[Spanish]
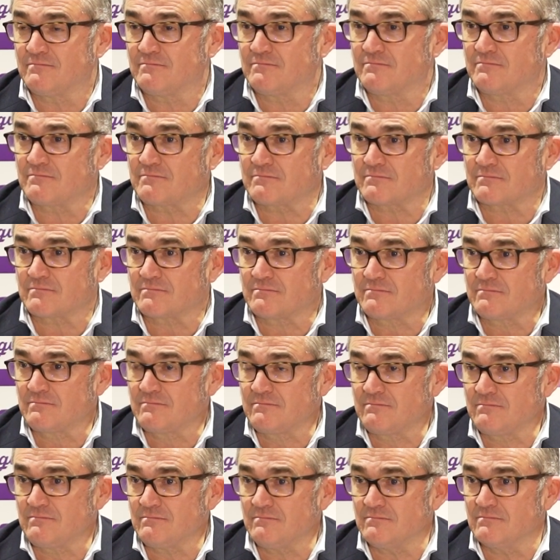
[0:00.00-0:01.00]
Hemos visto
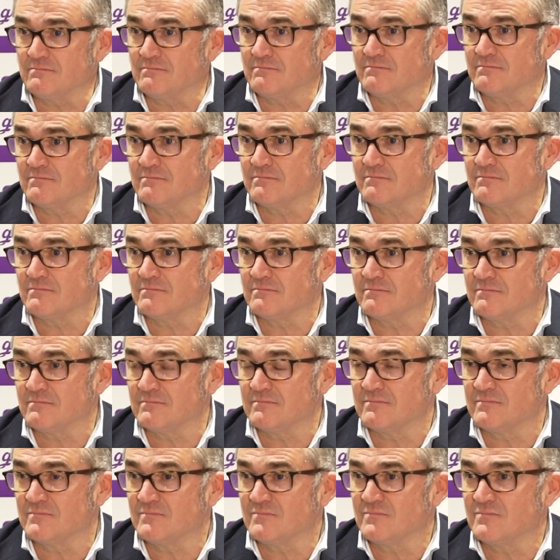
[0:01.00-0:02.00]
buenos minutos y
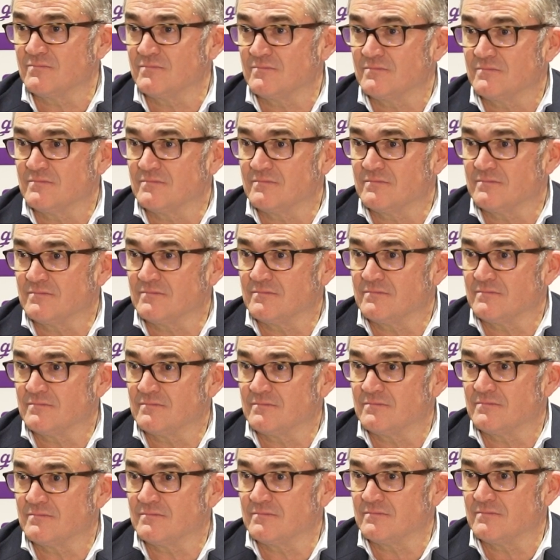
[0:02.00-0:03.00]
buenos detalles de
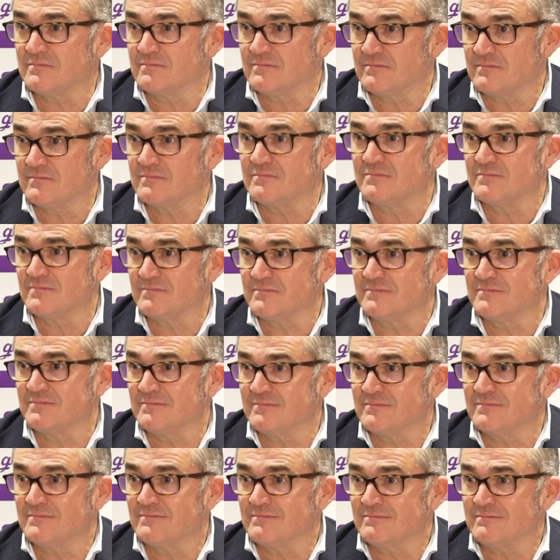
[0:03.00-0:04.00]
San.
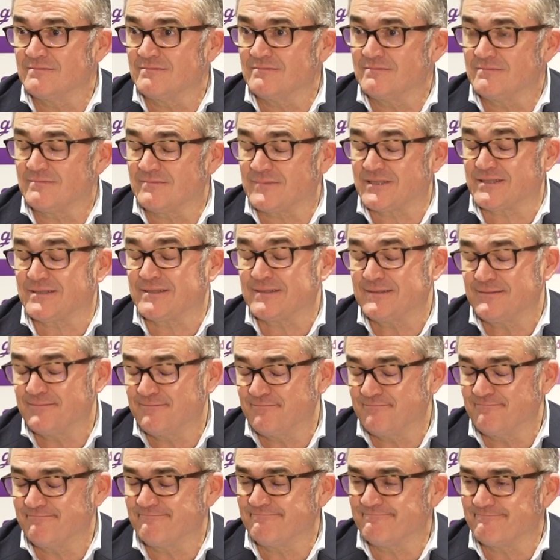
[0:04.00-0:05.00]
Lástima
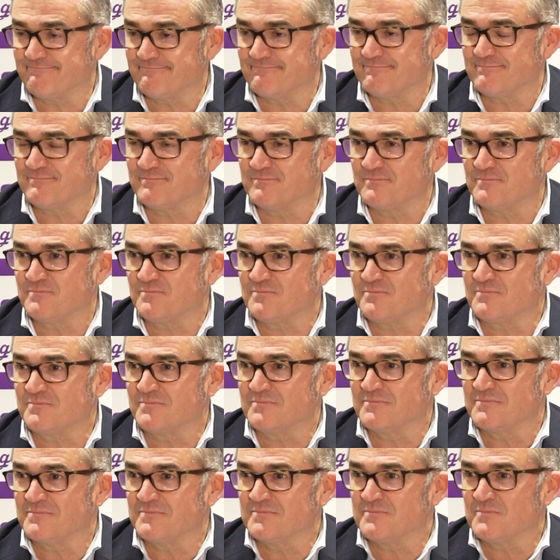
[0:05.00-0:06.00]
que haya durado tan
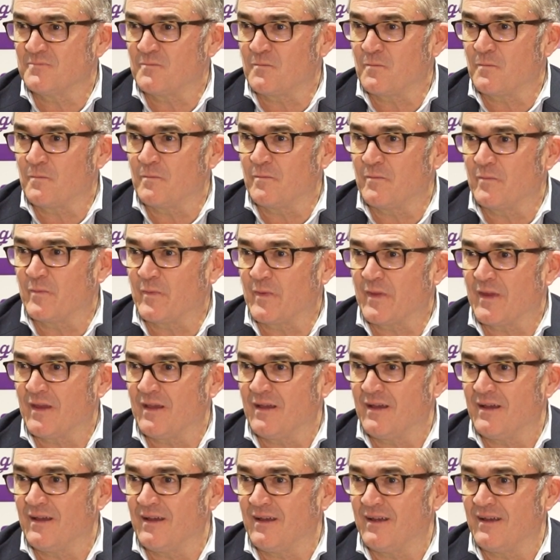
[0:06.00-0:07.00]
poquito.
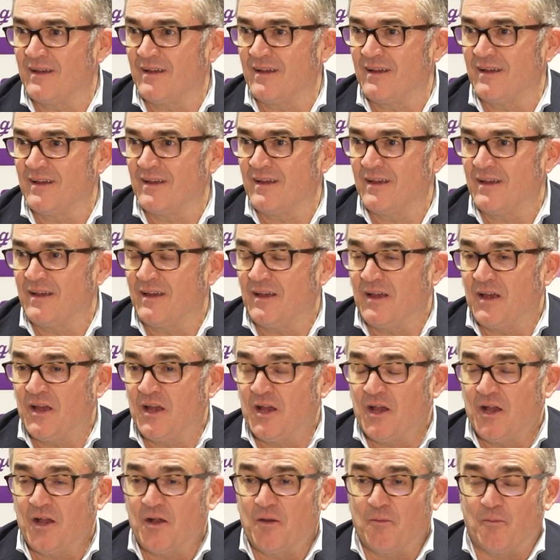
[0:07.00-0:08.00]
Que tiene,
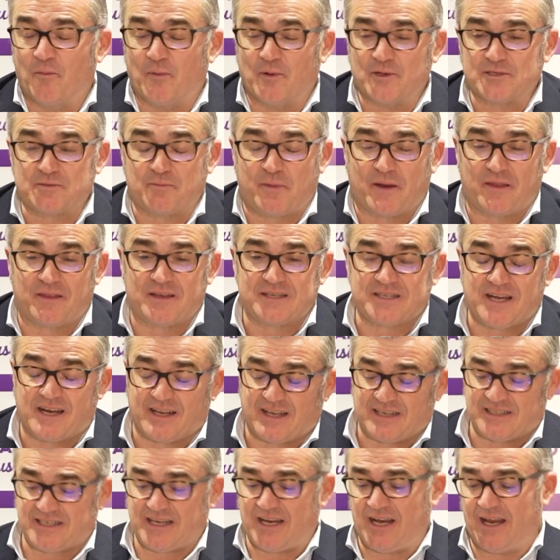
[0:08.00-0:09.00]
pues parece ser
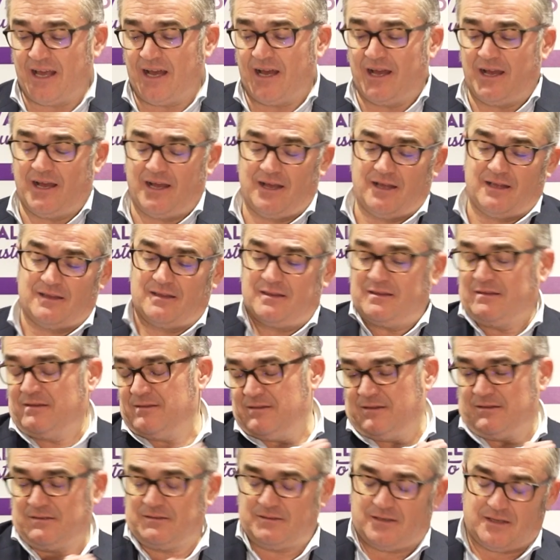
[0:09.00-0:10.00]
que se le ha,
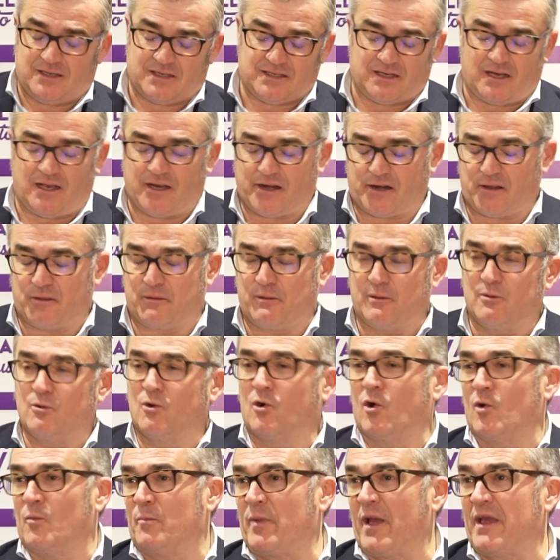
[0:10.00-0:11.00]
ha recibido un
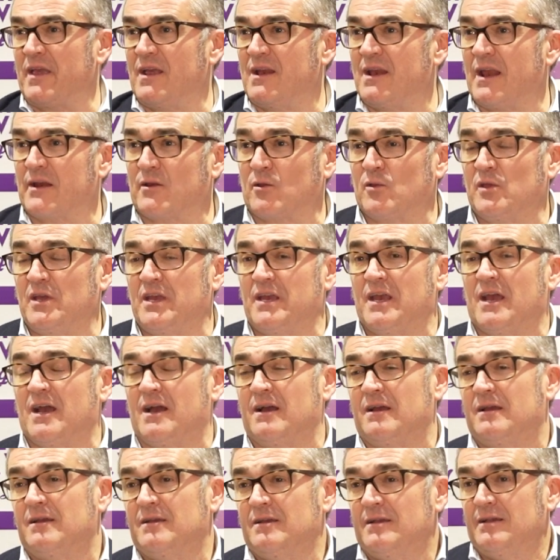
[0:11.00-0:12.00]
golpe ahí en la
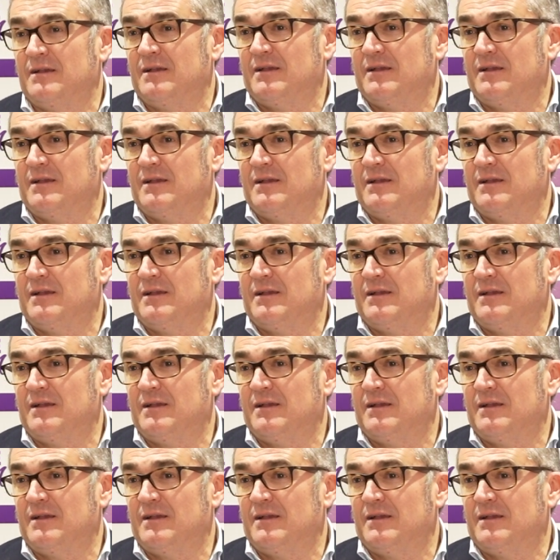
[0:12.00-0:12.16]
rodilla